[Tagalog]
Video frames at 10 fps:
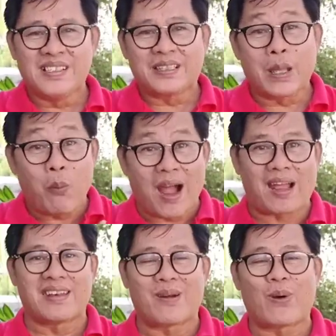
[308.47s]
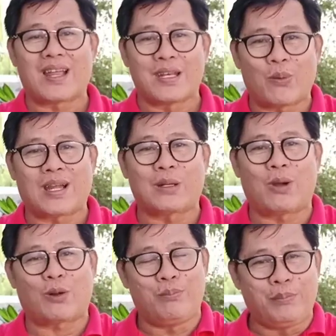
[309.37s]
nawa, nawa, nawa,
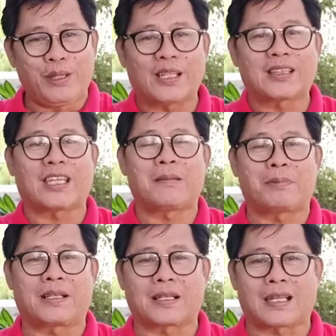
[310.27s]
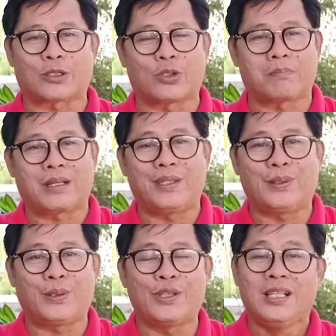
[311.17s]
nawa, kung bibigyan tayo ng pagkakataon ng
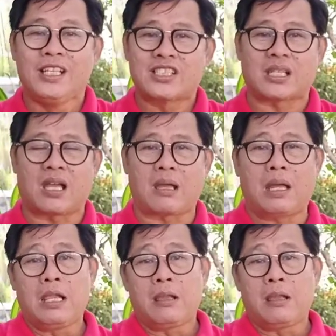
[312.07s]
Panginoon sa